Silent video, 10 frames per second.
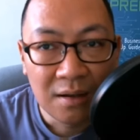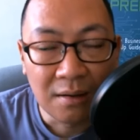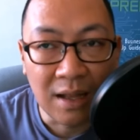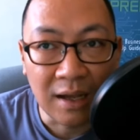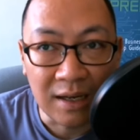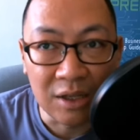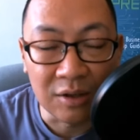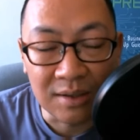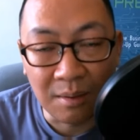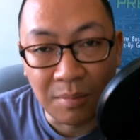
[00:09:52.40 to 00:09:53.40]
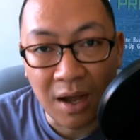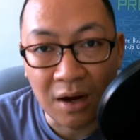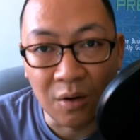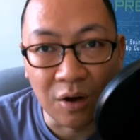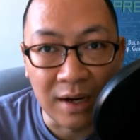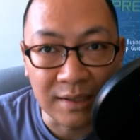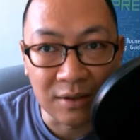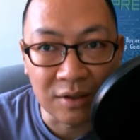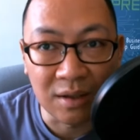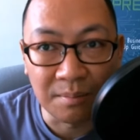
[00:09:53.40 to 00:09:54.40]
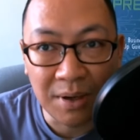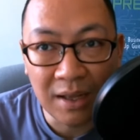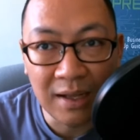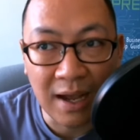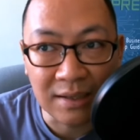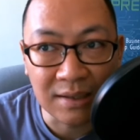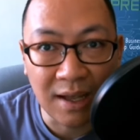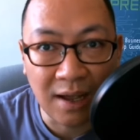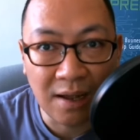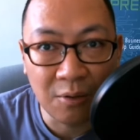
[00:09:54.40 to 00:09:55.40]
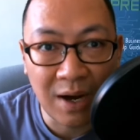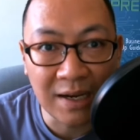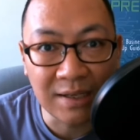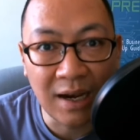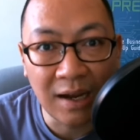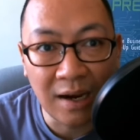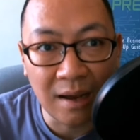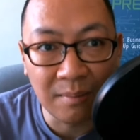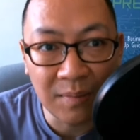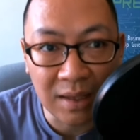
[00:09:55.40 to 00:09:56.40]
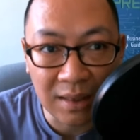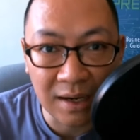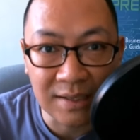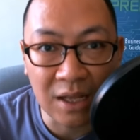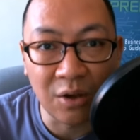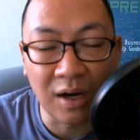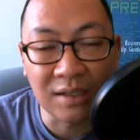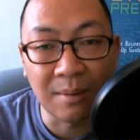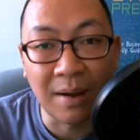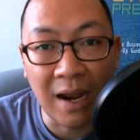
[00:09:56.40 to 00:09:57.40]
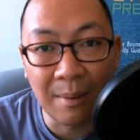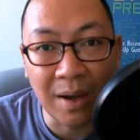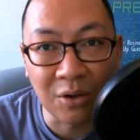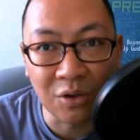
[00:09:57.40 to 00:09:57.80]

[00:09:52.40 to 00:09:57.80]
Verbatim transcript: ng readers ng blog or listeners ng podcast na wala silang alam, interesado rin sa malaman.